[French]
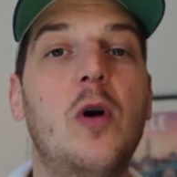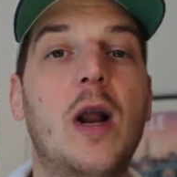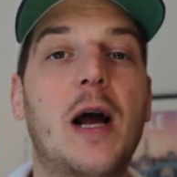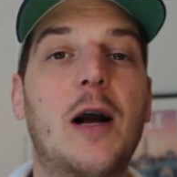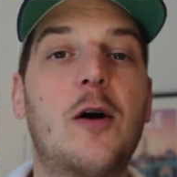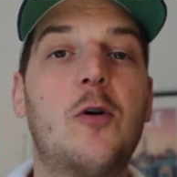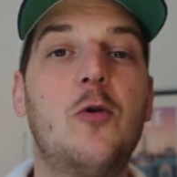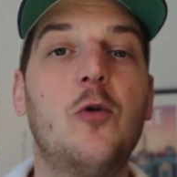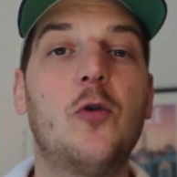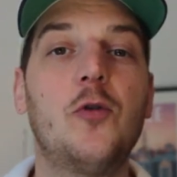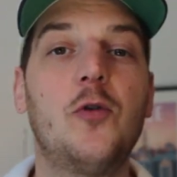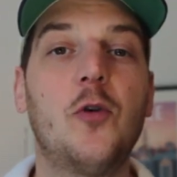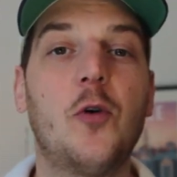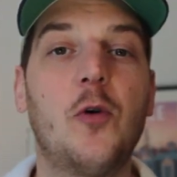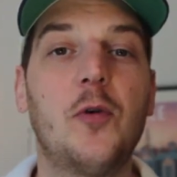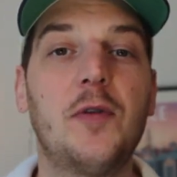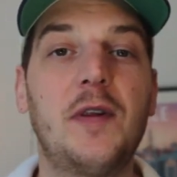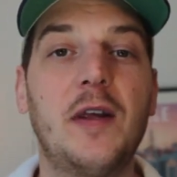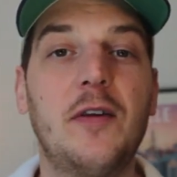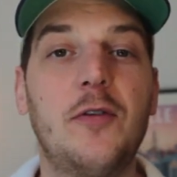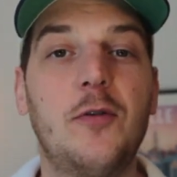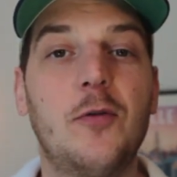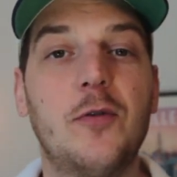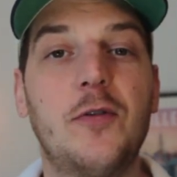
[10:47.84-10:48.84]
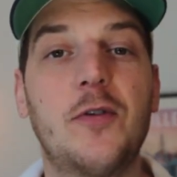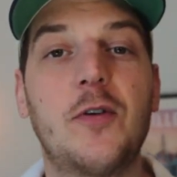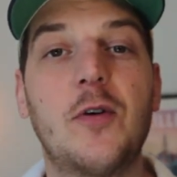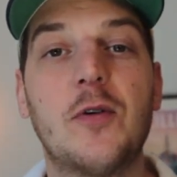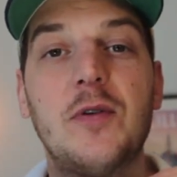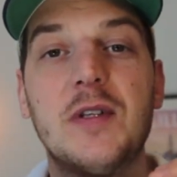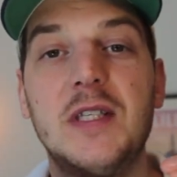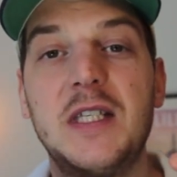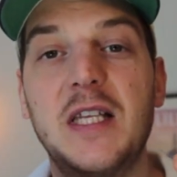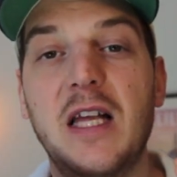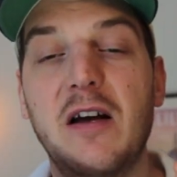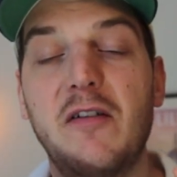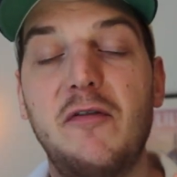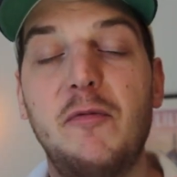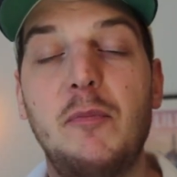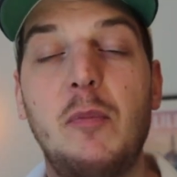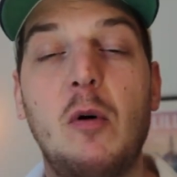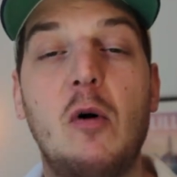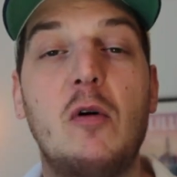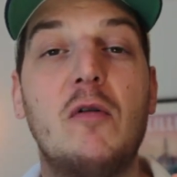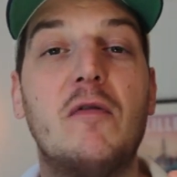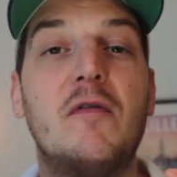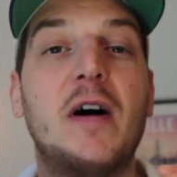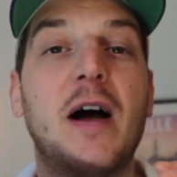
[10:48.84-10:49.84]
de la course d'orientation scandinave
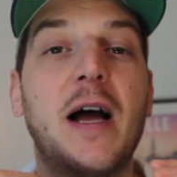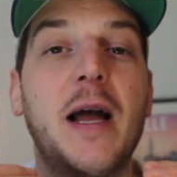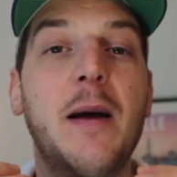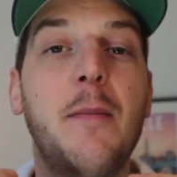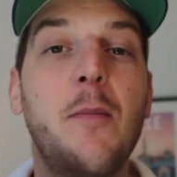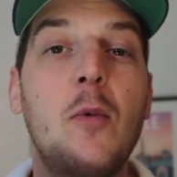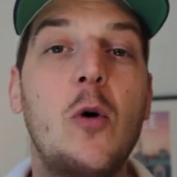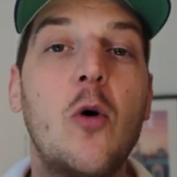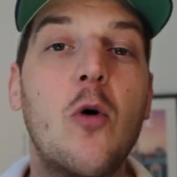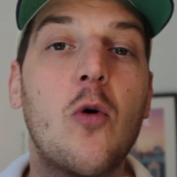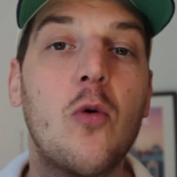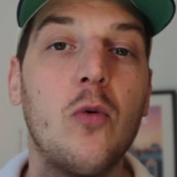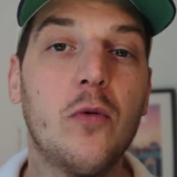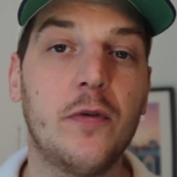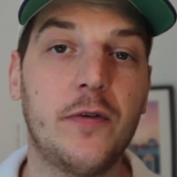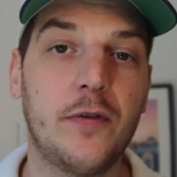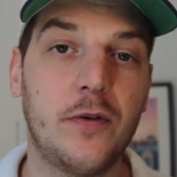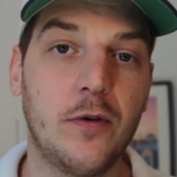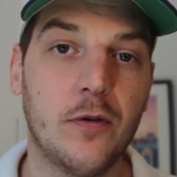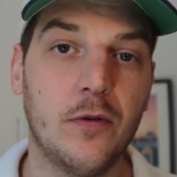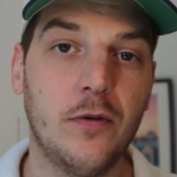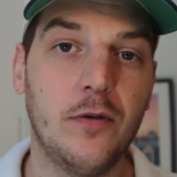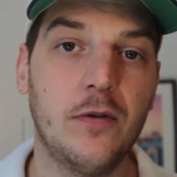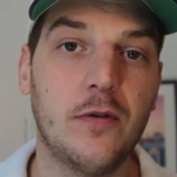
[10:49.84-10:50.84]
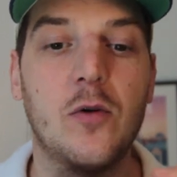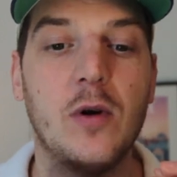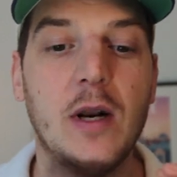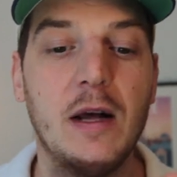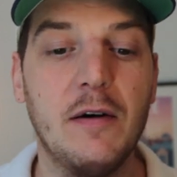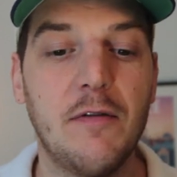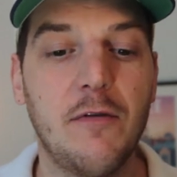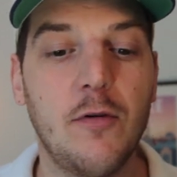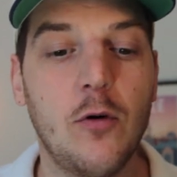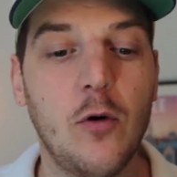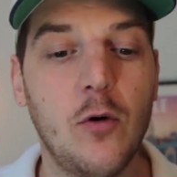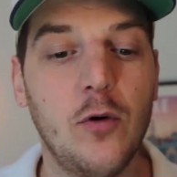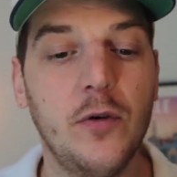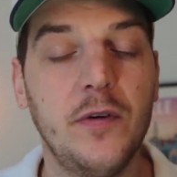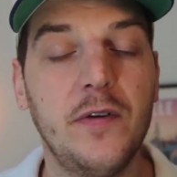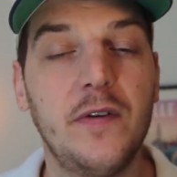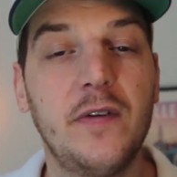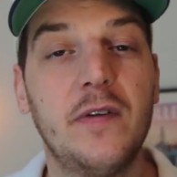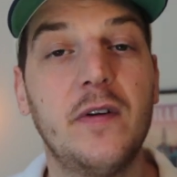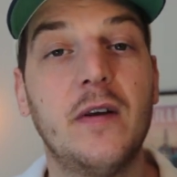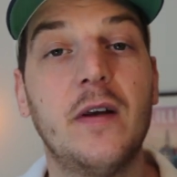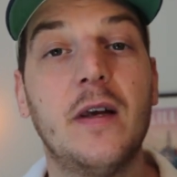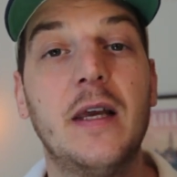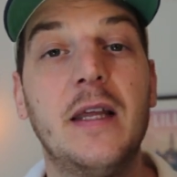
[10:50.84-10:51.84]
prend vraiment conscience que la
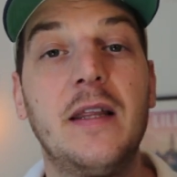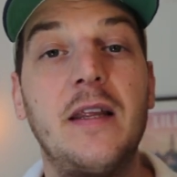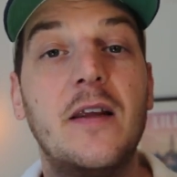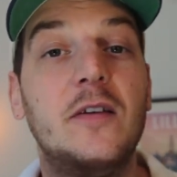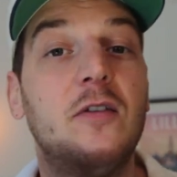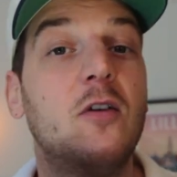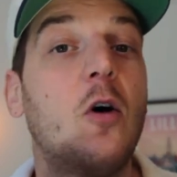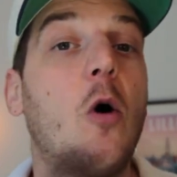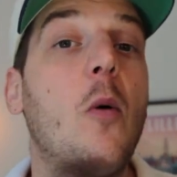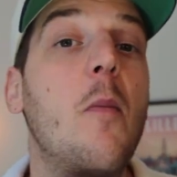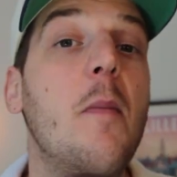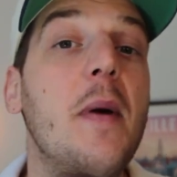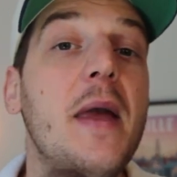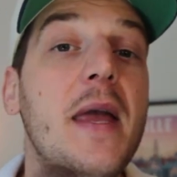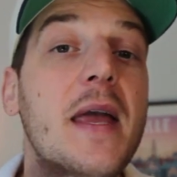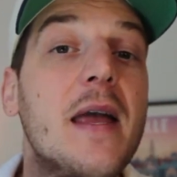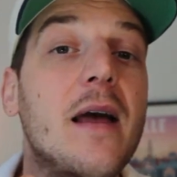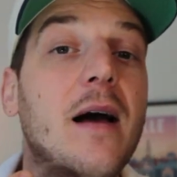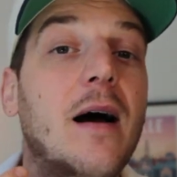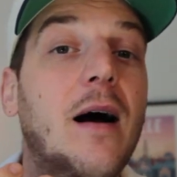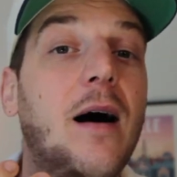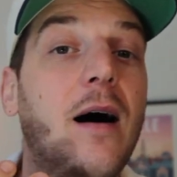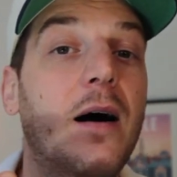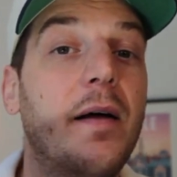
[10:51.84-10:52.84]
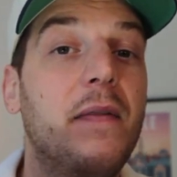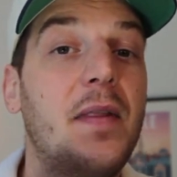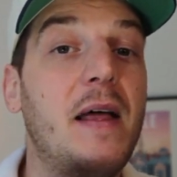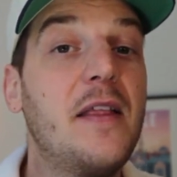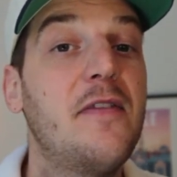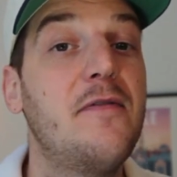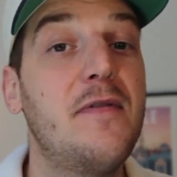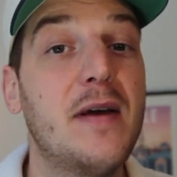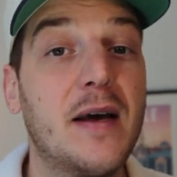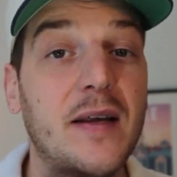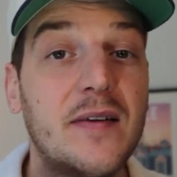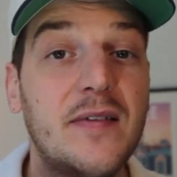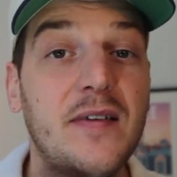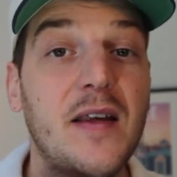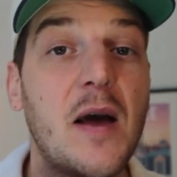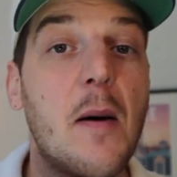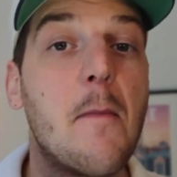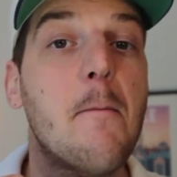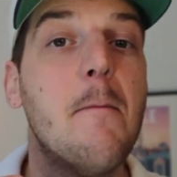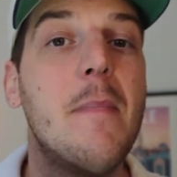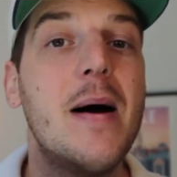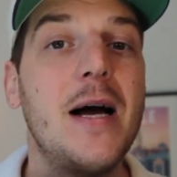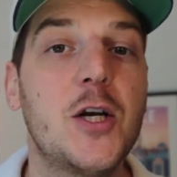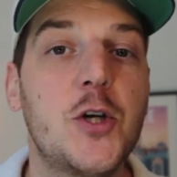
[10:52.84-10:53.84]
France est désormais un
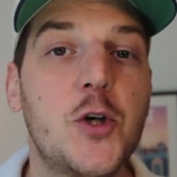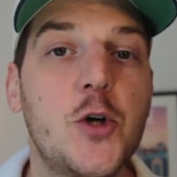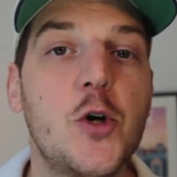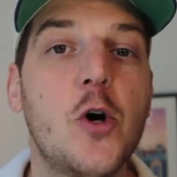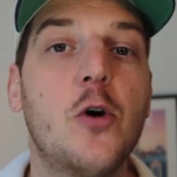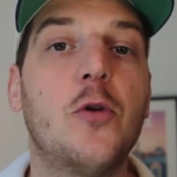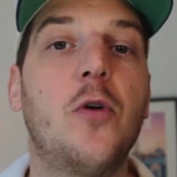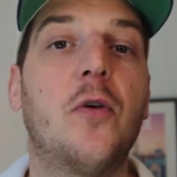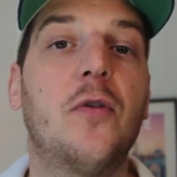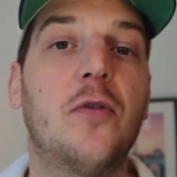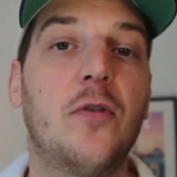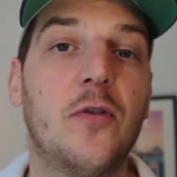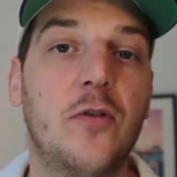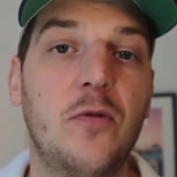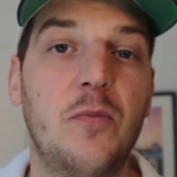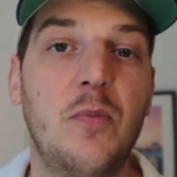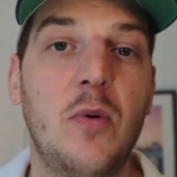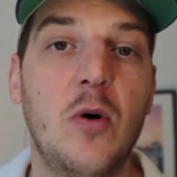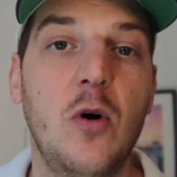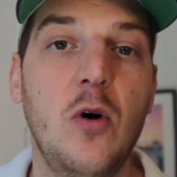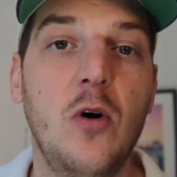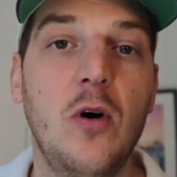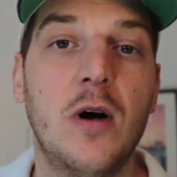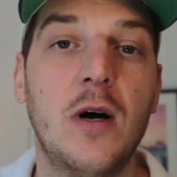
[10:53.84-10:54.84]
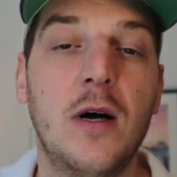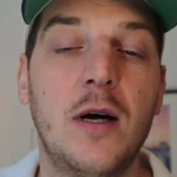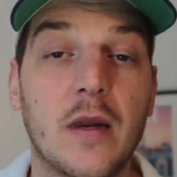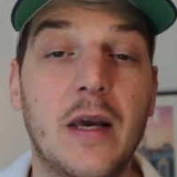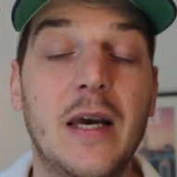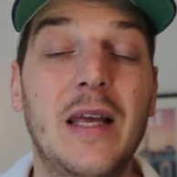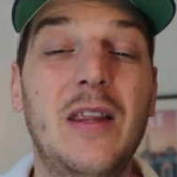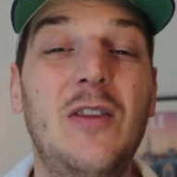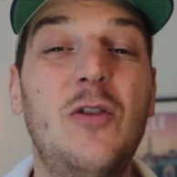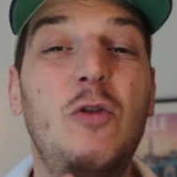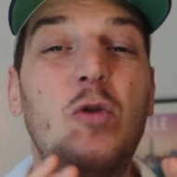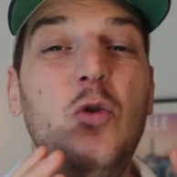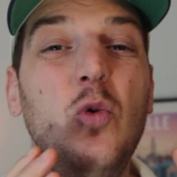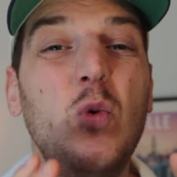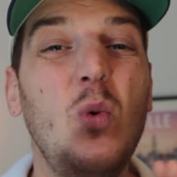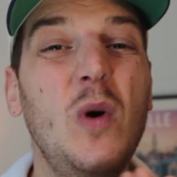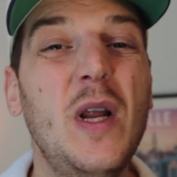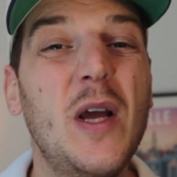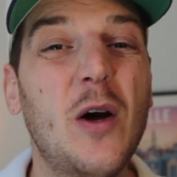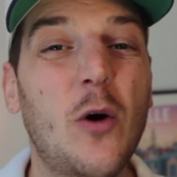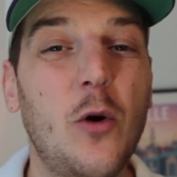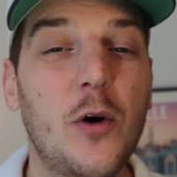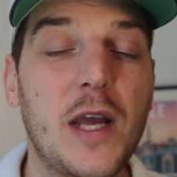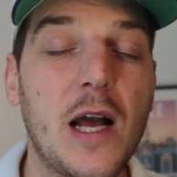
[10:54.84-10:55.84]
adversaire majeur dans ce sport et tous
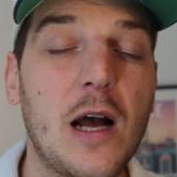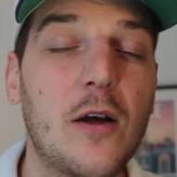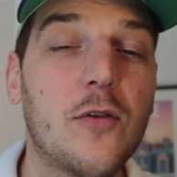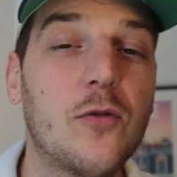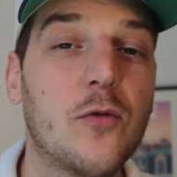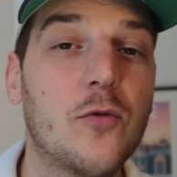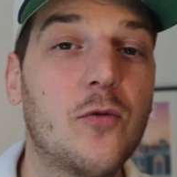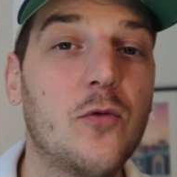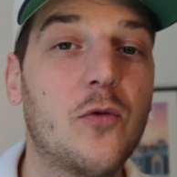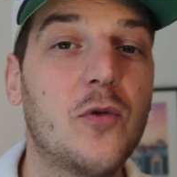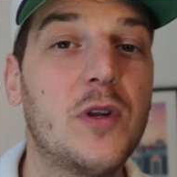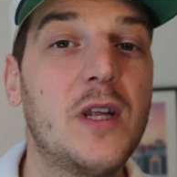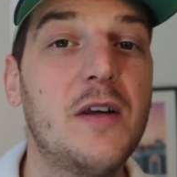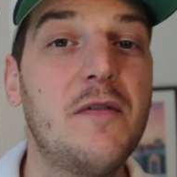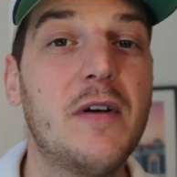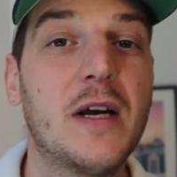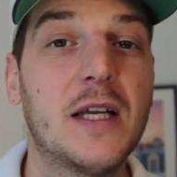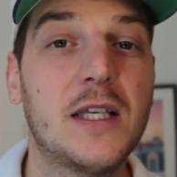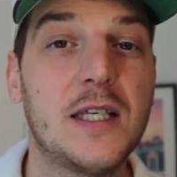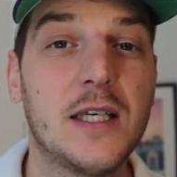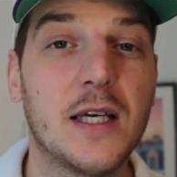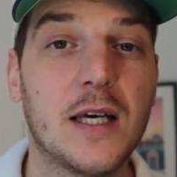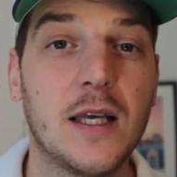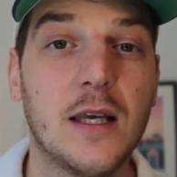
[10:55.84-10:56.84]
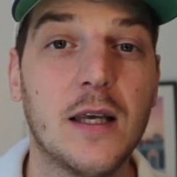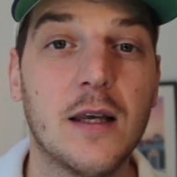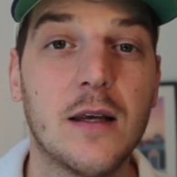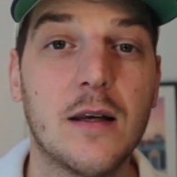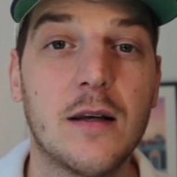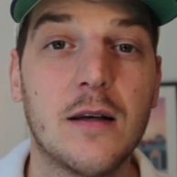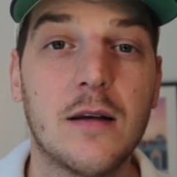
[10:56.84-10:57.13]
les regards sont tournés vers Thierry